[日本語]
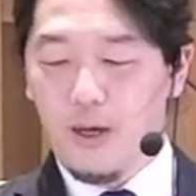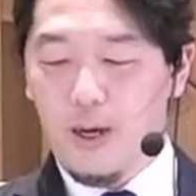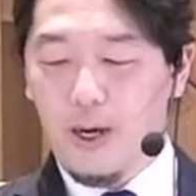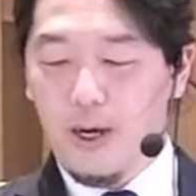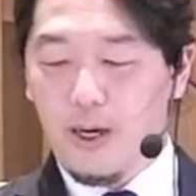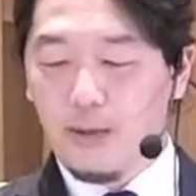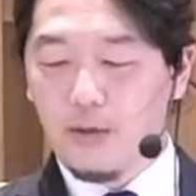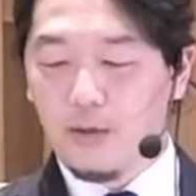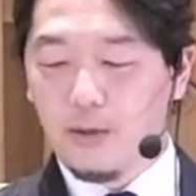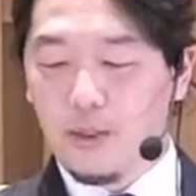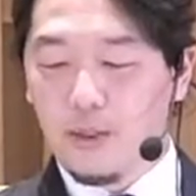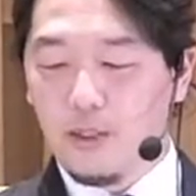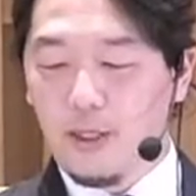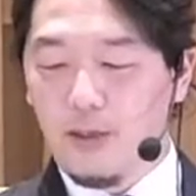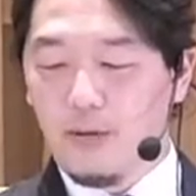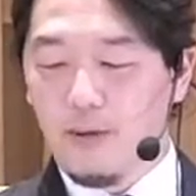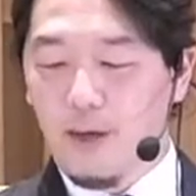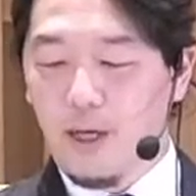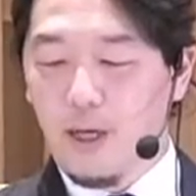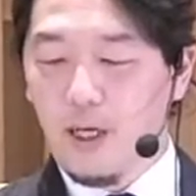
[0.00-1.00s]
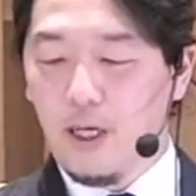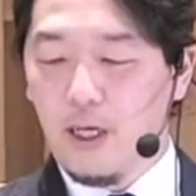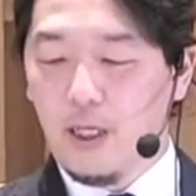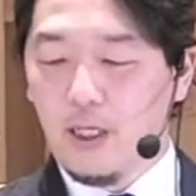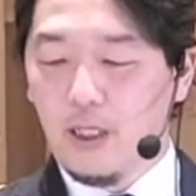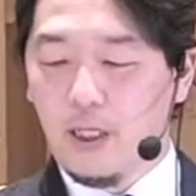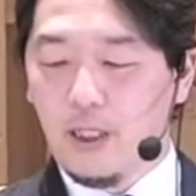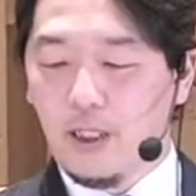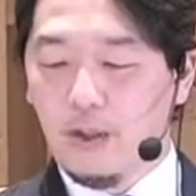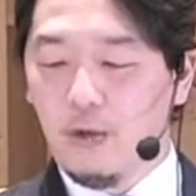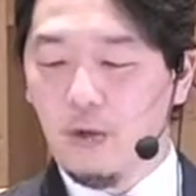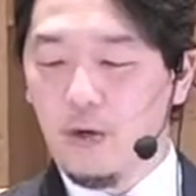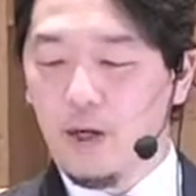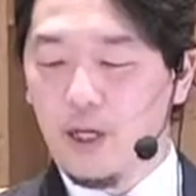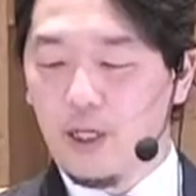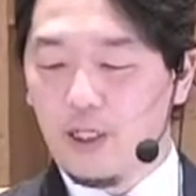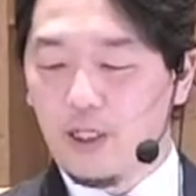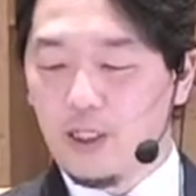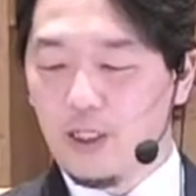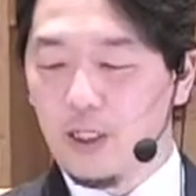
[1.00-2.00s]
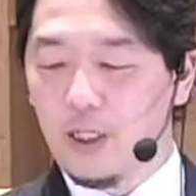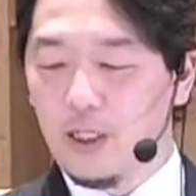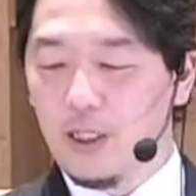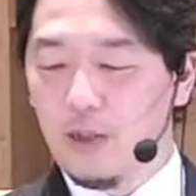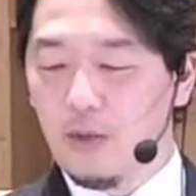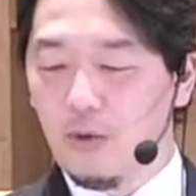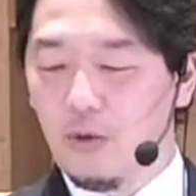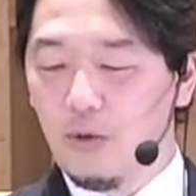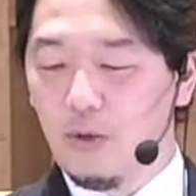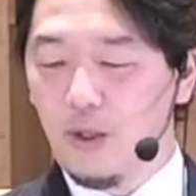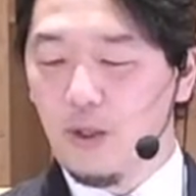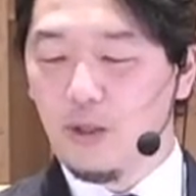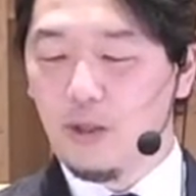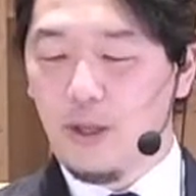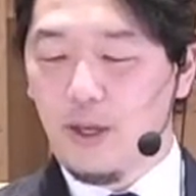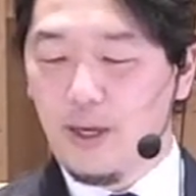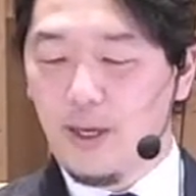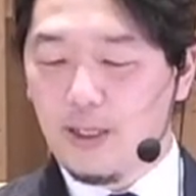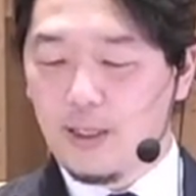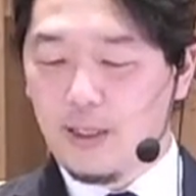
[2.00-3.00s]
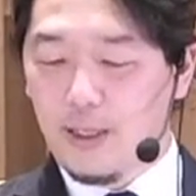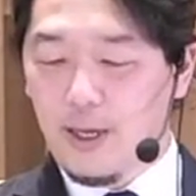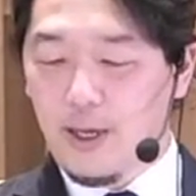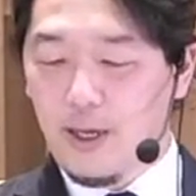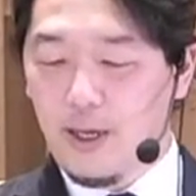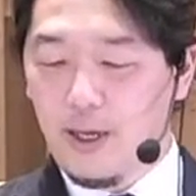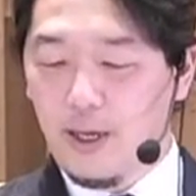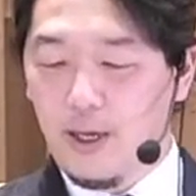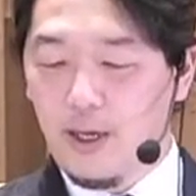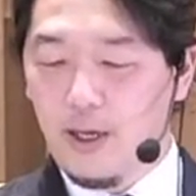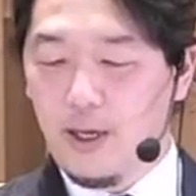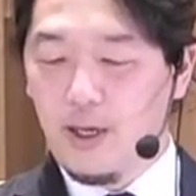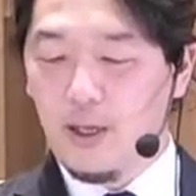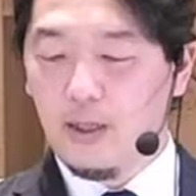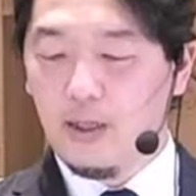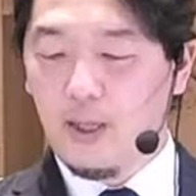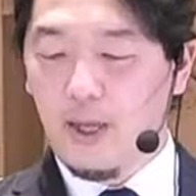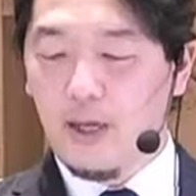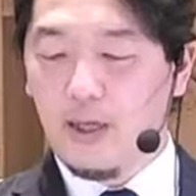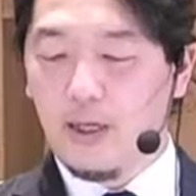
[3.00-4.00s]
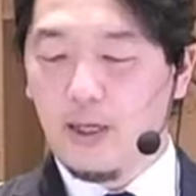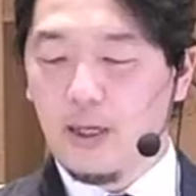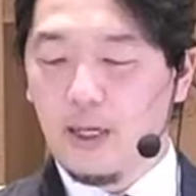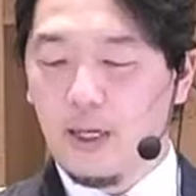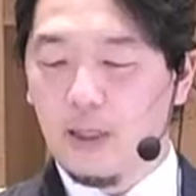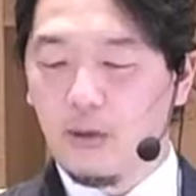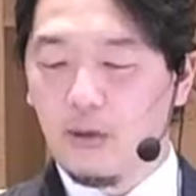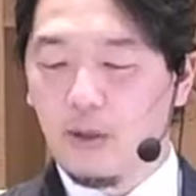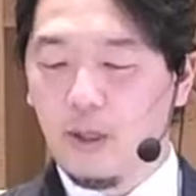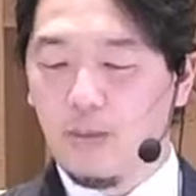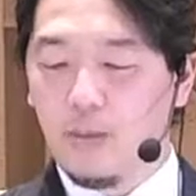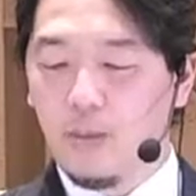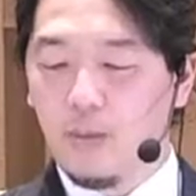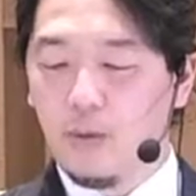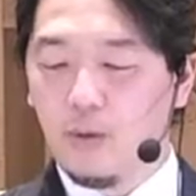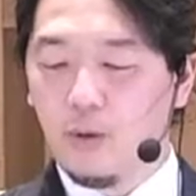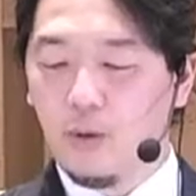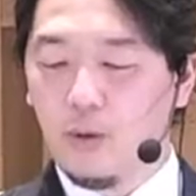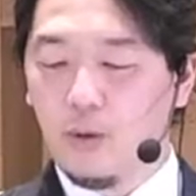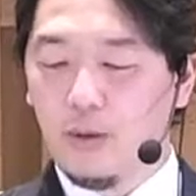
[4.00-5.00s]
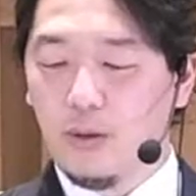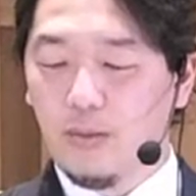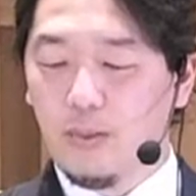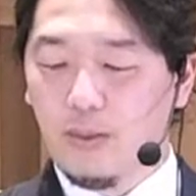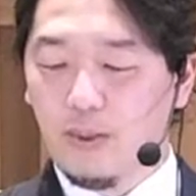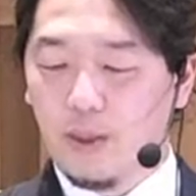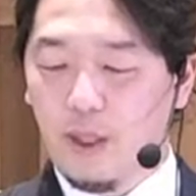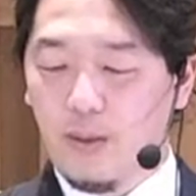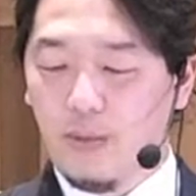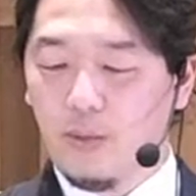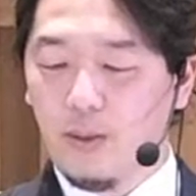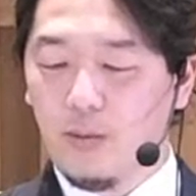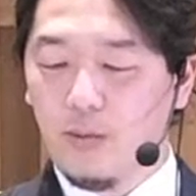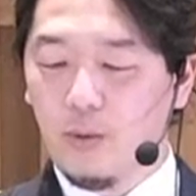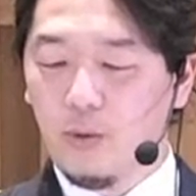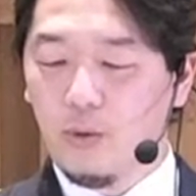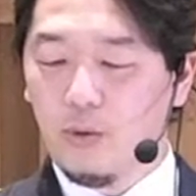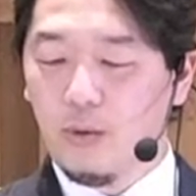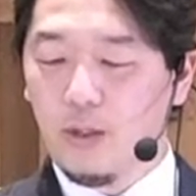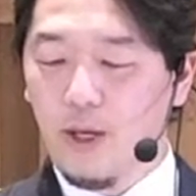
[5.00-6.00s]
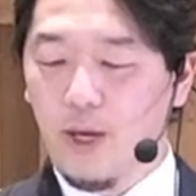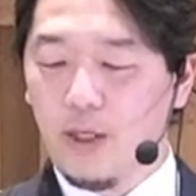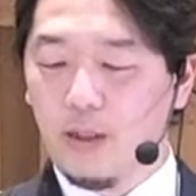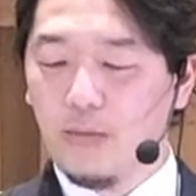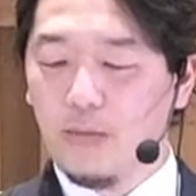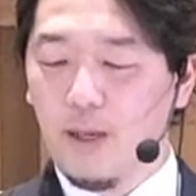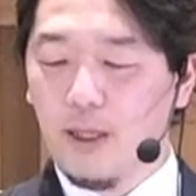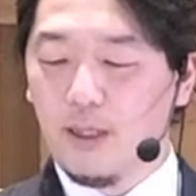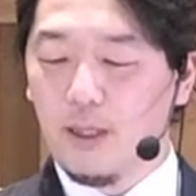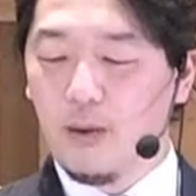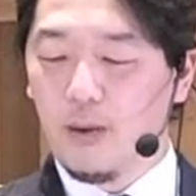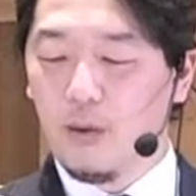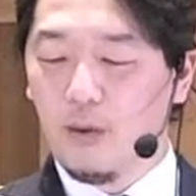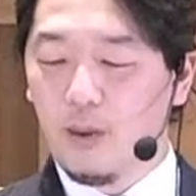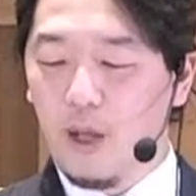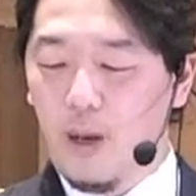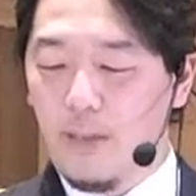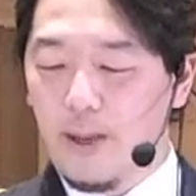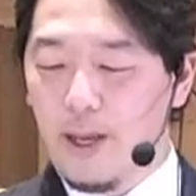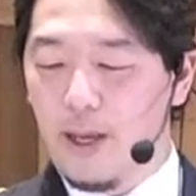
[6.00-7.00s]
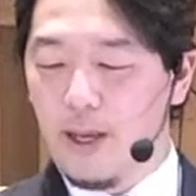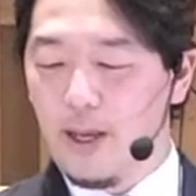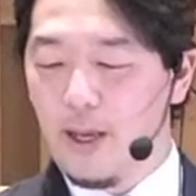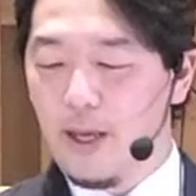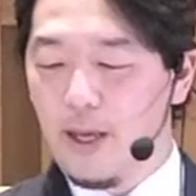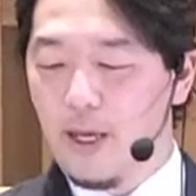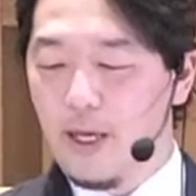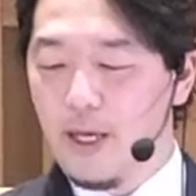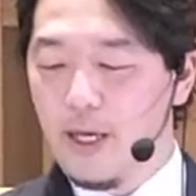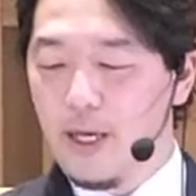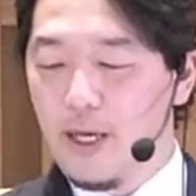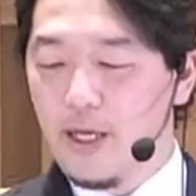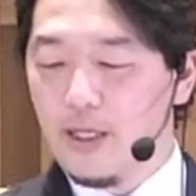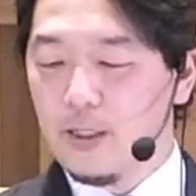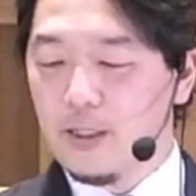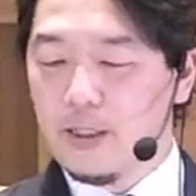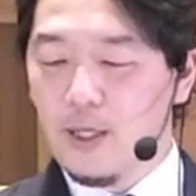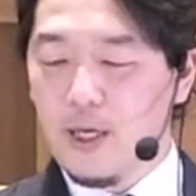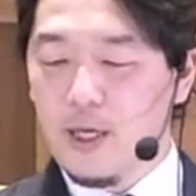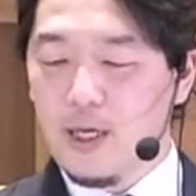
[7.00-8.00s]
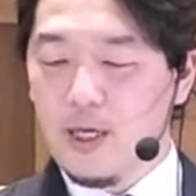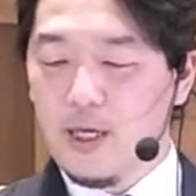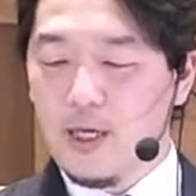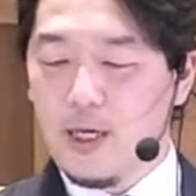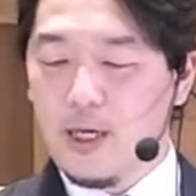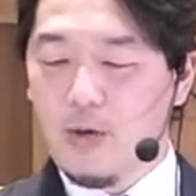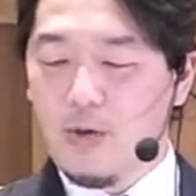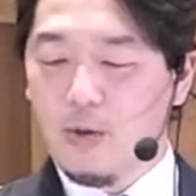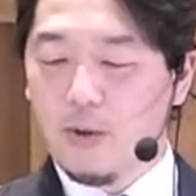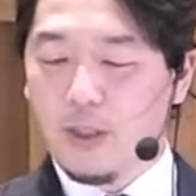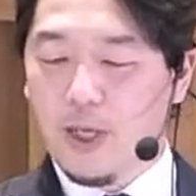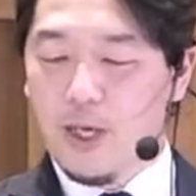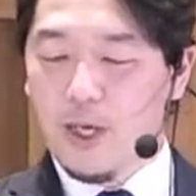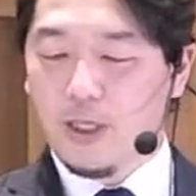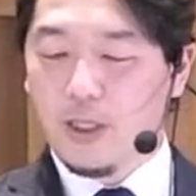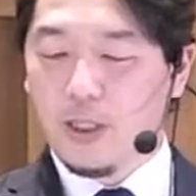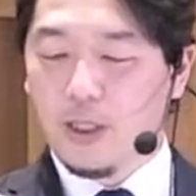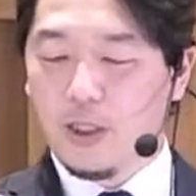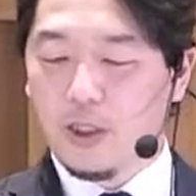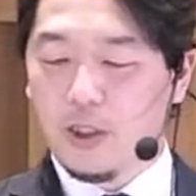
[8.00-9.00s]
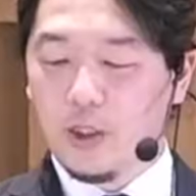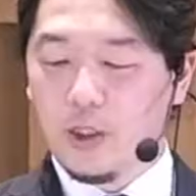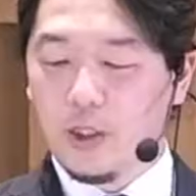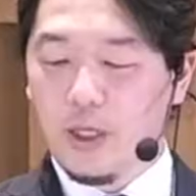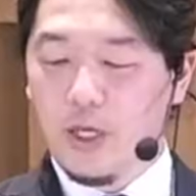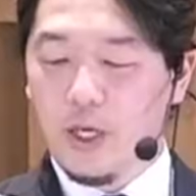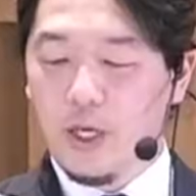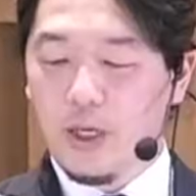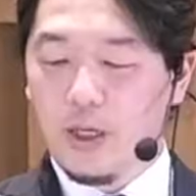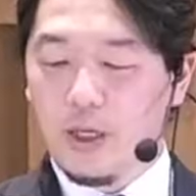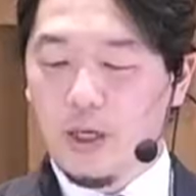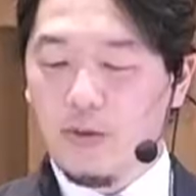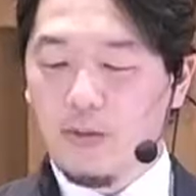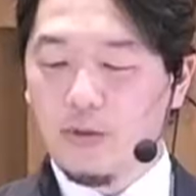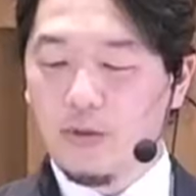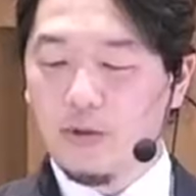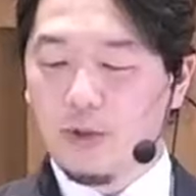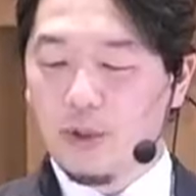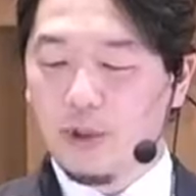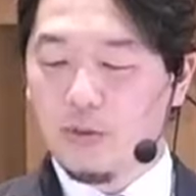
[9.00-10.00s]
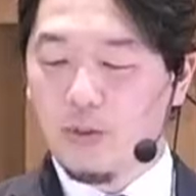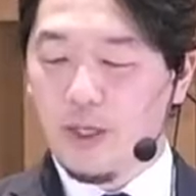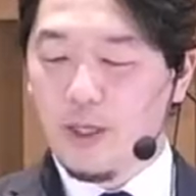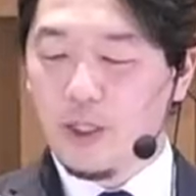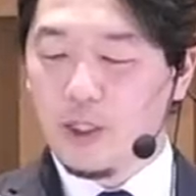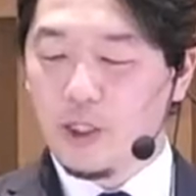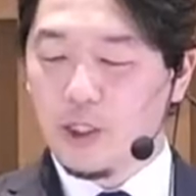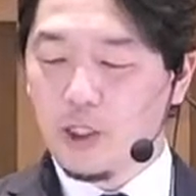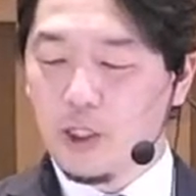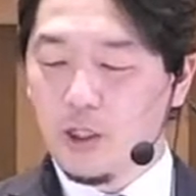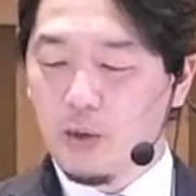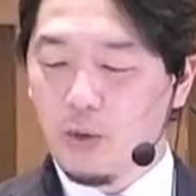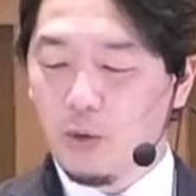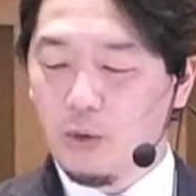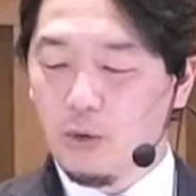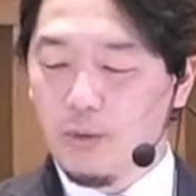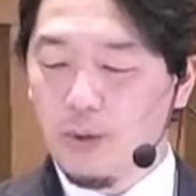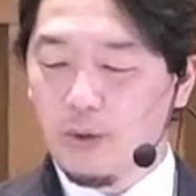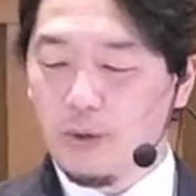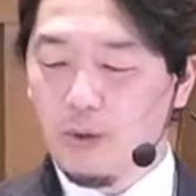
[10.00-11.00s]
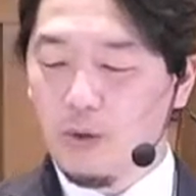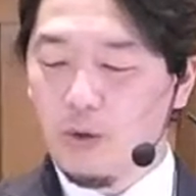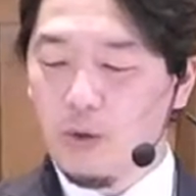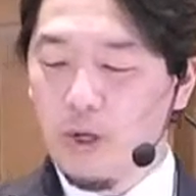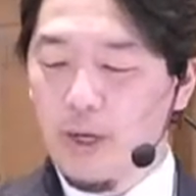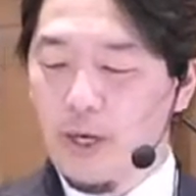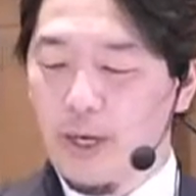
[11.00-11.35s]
あれの世代は火の柱によって照らされ天からの賜物で賜物であるマナを食べ精霊を経験し神の素晴らしい言葉と